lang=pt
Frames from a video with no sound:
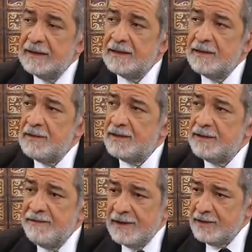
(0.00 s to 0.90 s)
são as
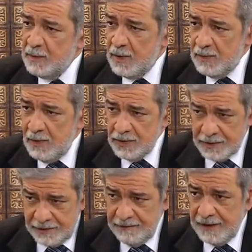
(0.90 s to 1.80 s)
diversas
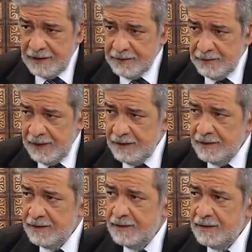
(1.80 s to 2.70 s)
propostas em várias
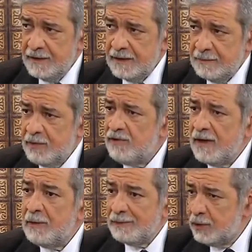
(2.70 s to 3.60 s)
frentes de
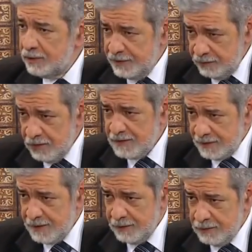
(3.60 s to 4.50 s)
aprovar o aborto em todas
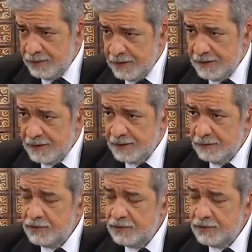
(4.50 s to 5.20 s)
as circunstâncias.